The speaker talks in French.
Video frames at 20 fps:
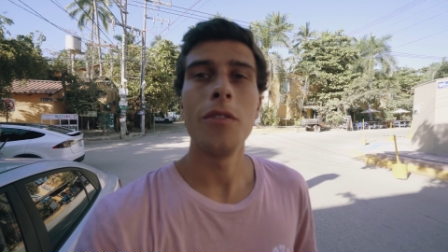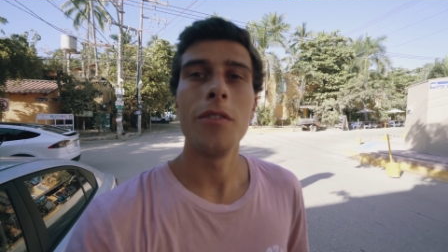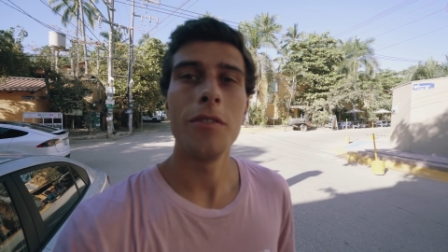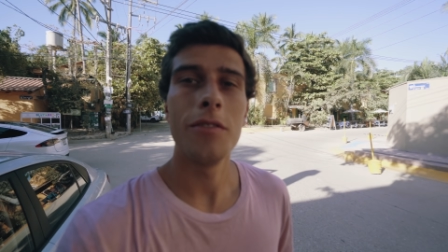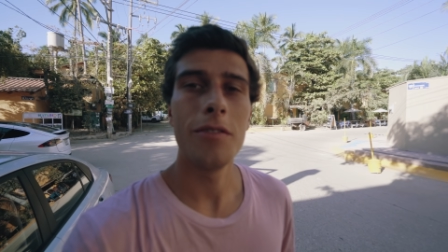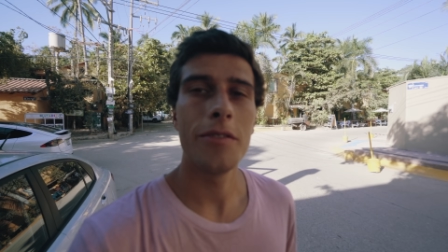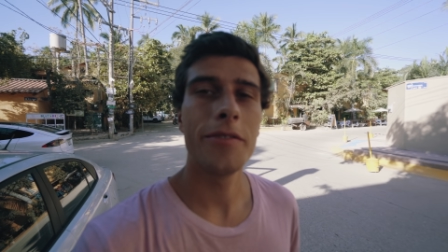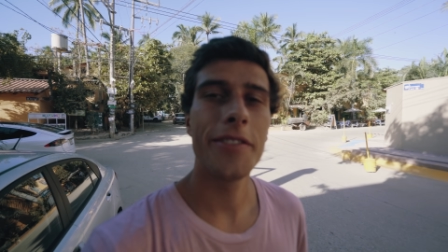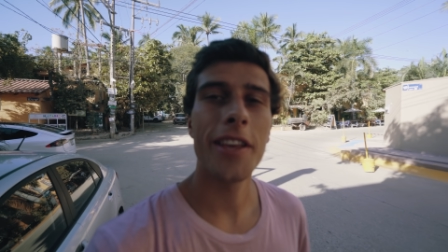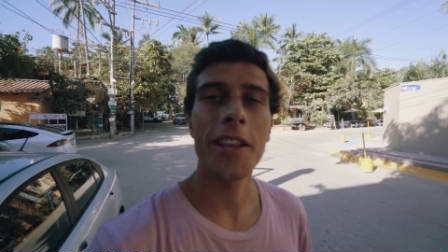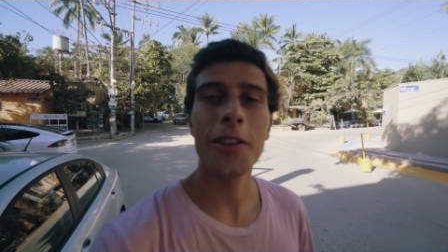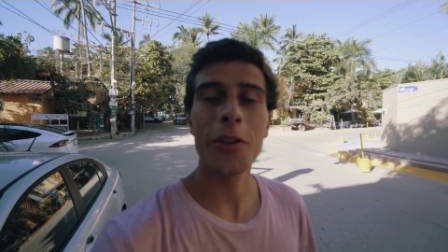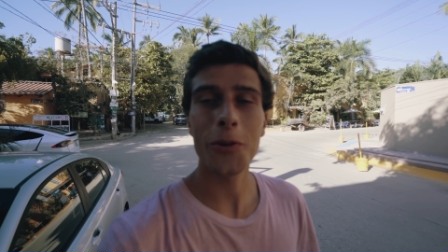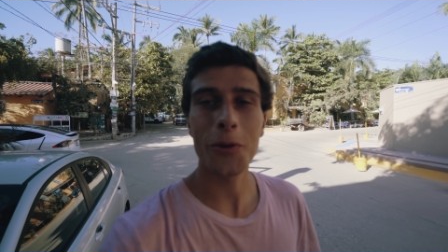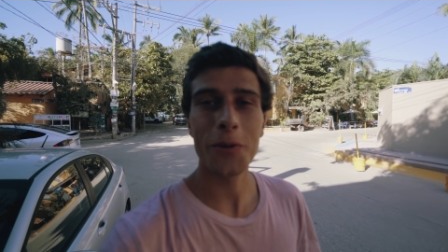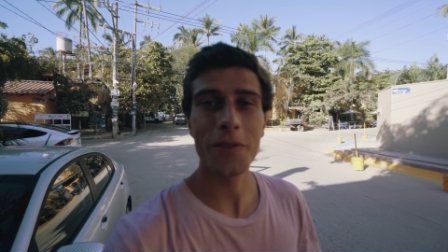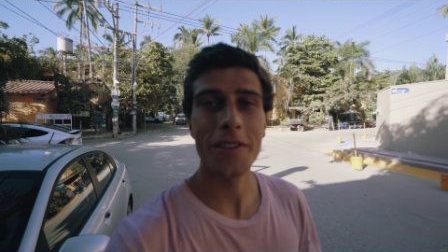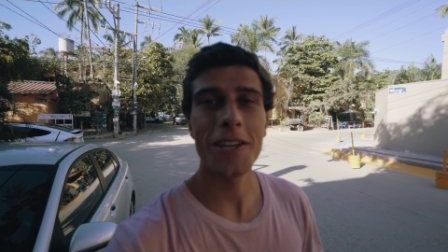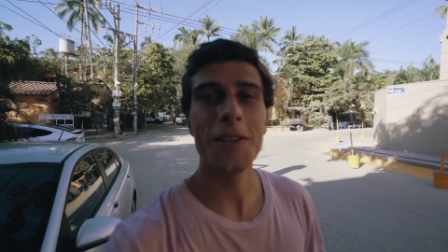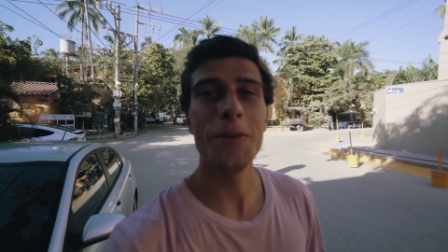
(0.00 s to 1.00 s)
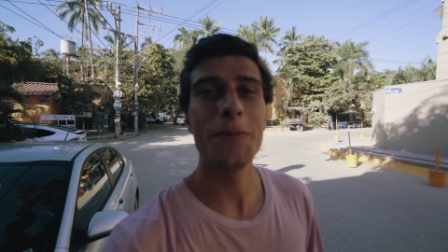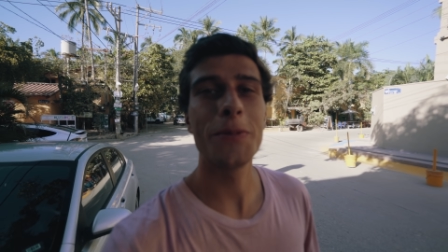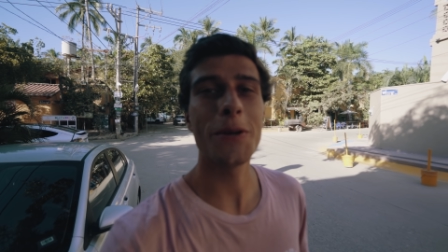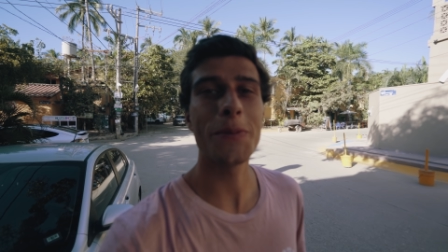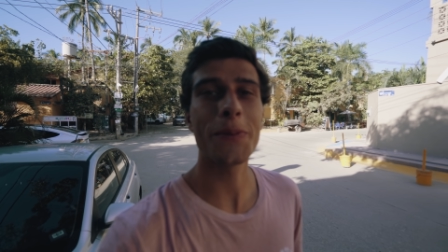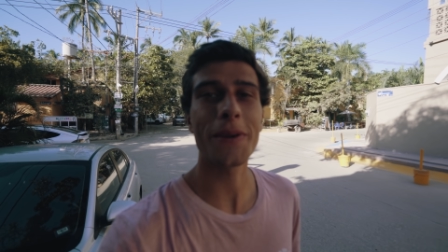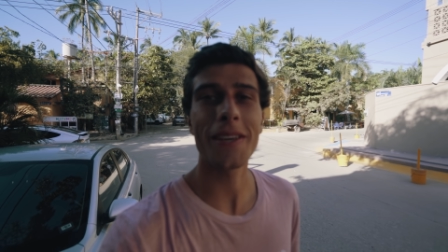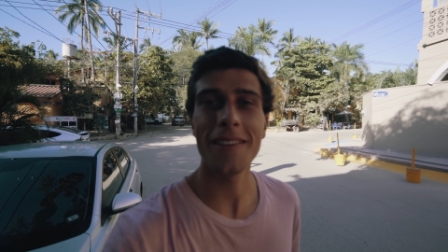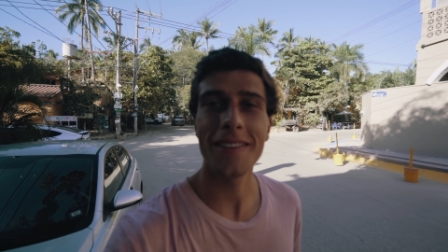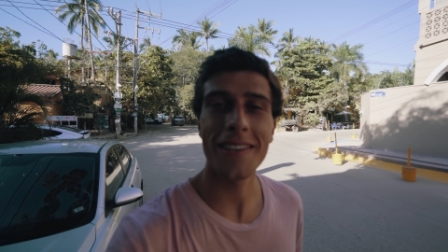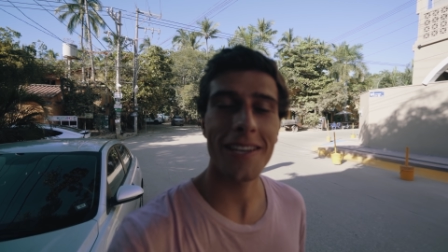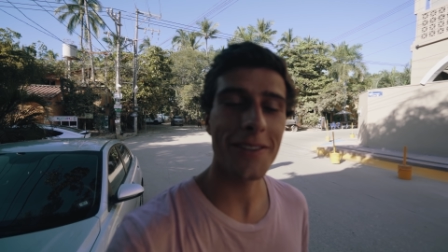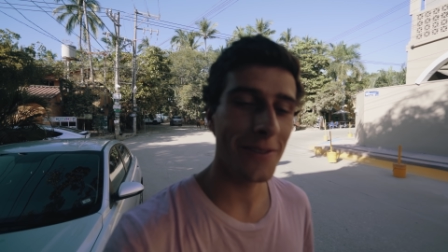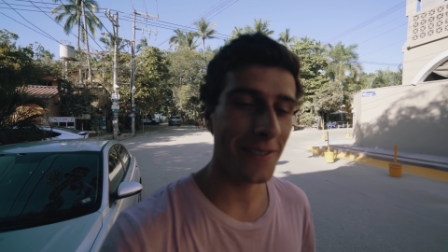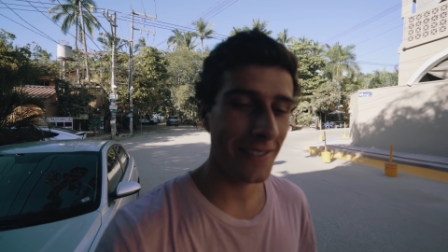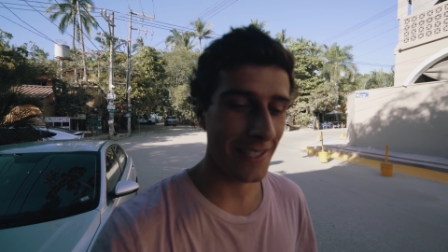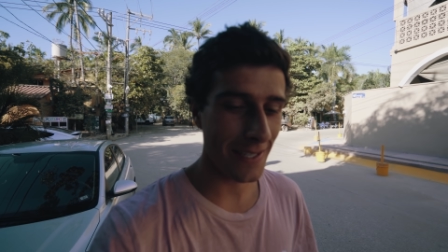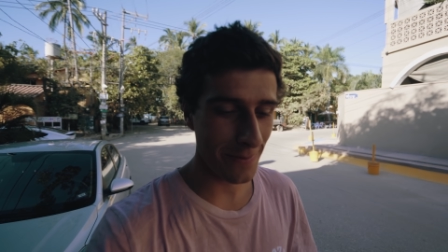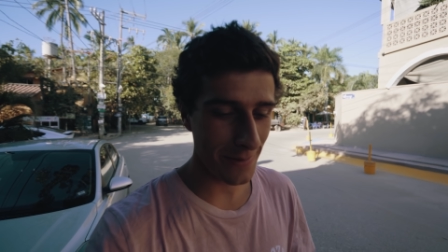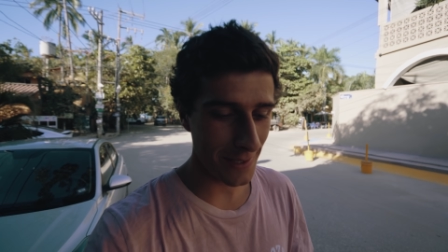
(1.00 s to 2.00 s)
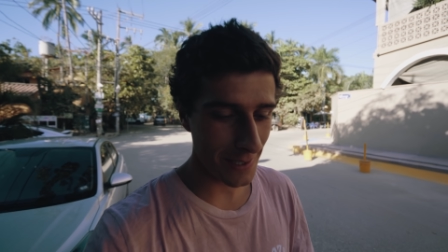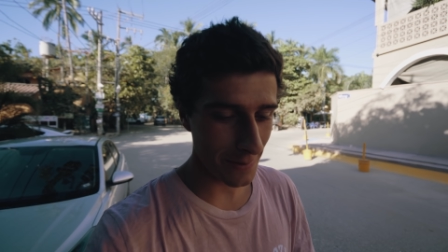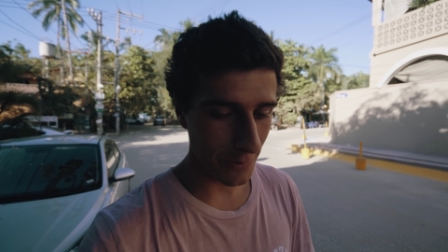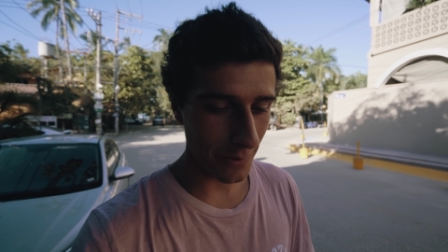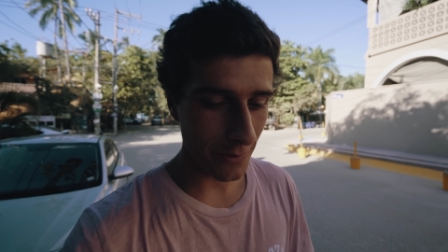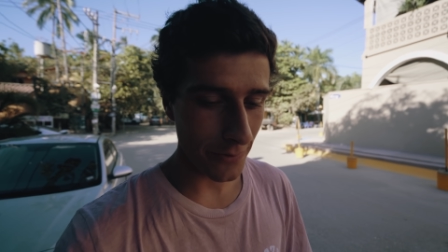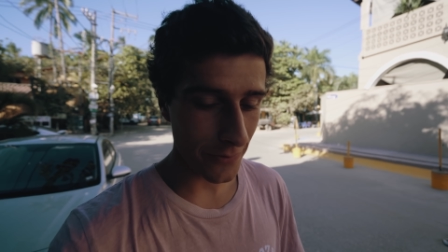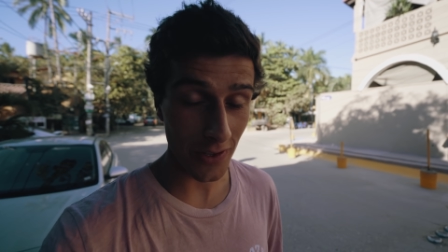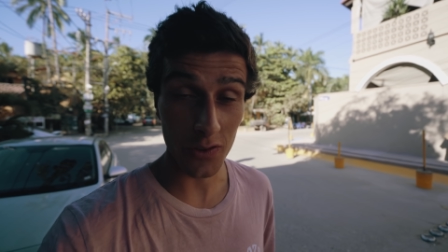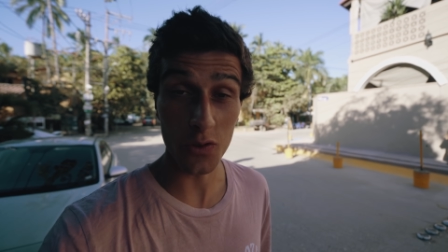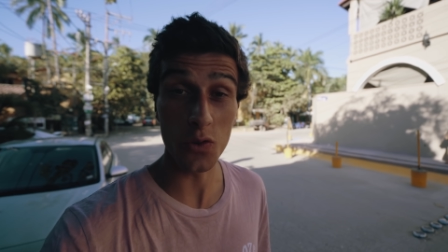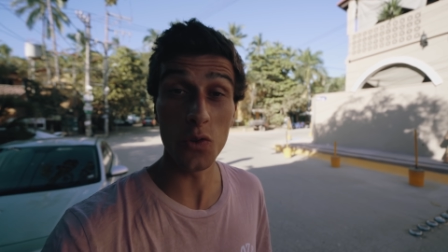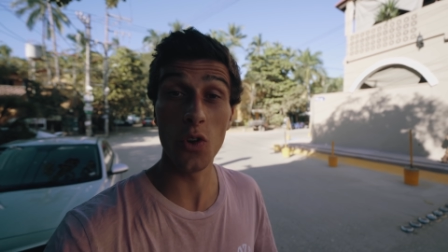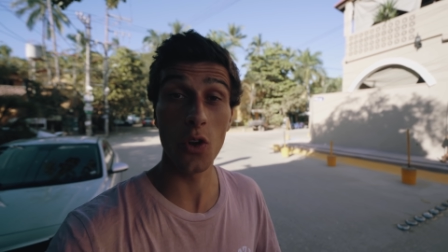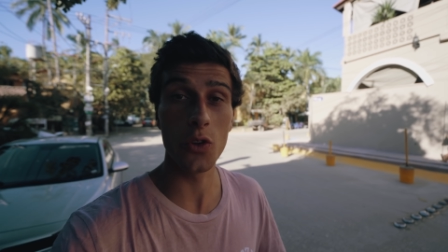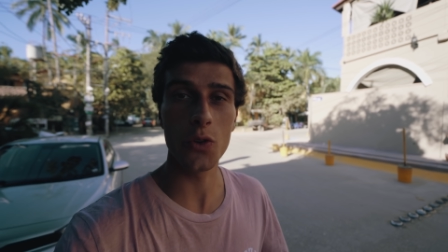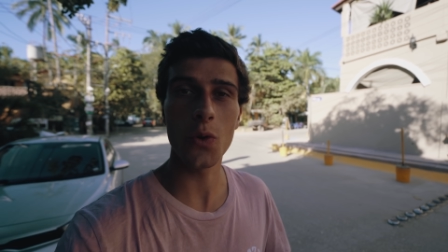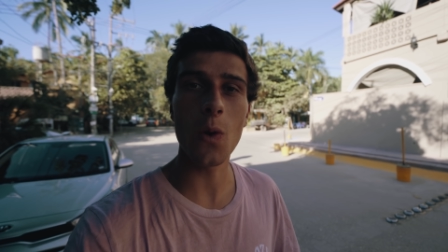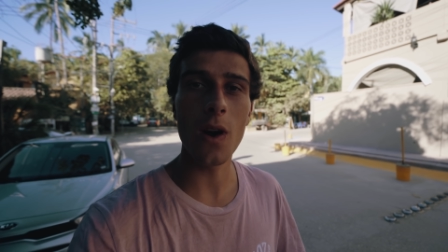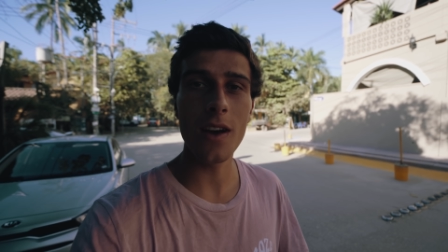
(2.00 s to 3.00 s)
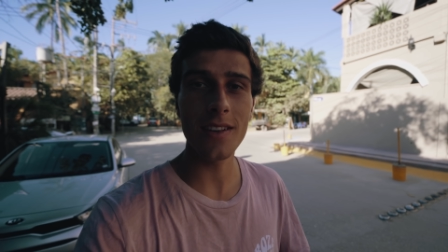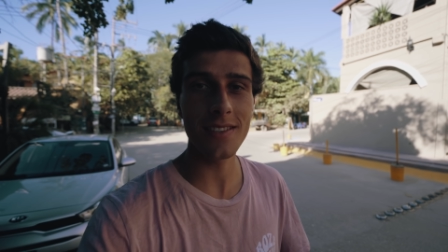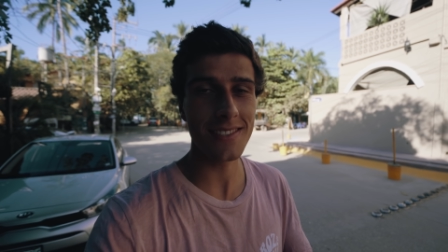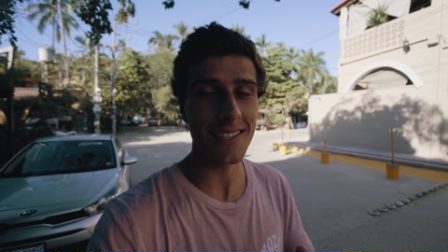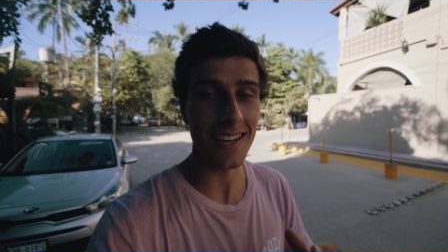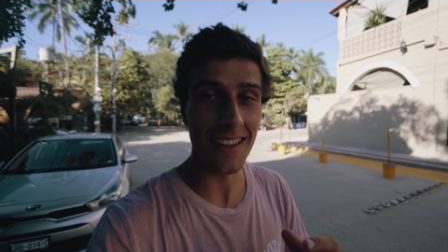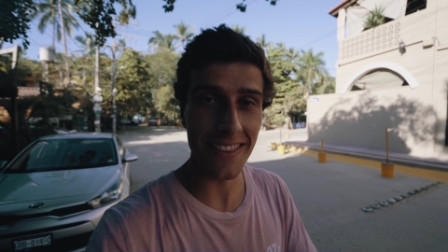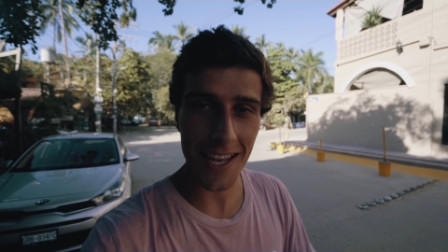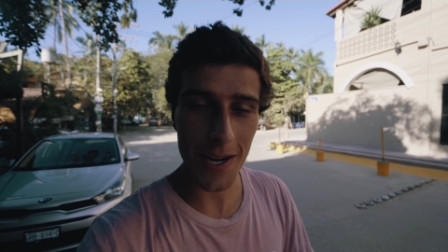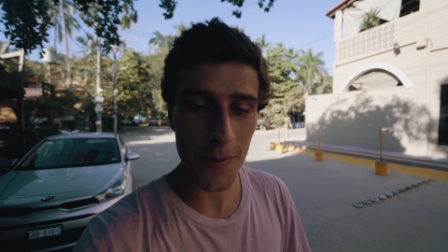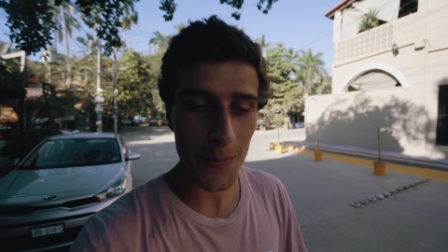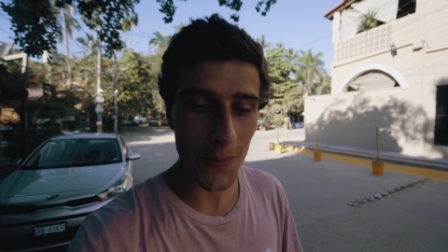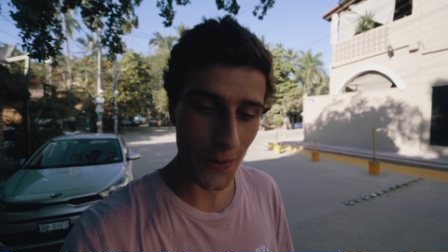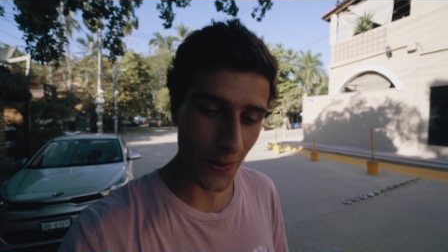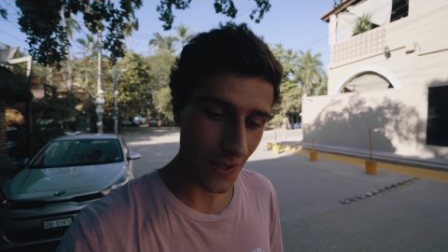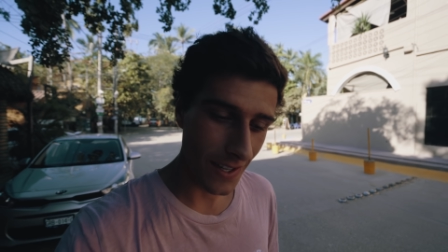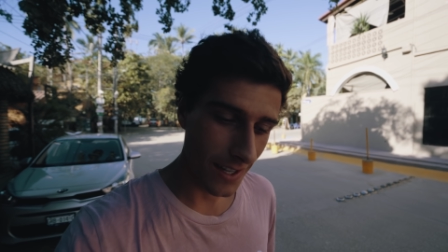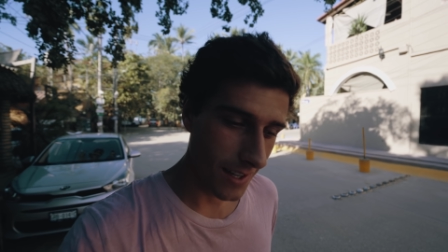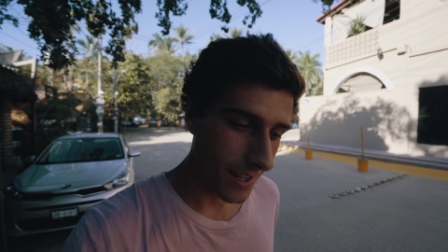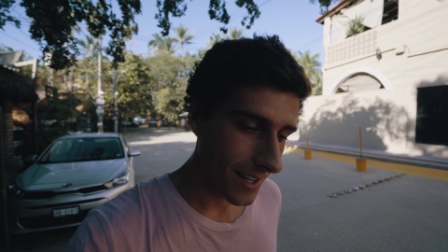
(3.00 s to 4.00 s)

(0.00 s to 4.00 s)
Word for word: On vient de rencontrer le propriétaire de l'établissement, enfin de l'endroit, c'est un Allemand.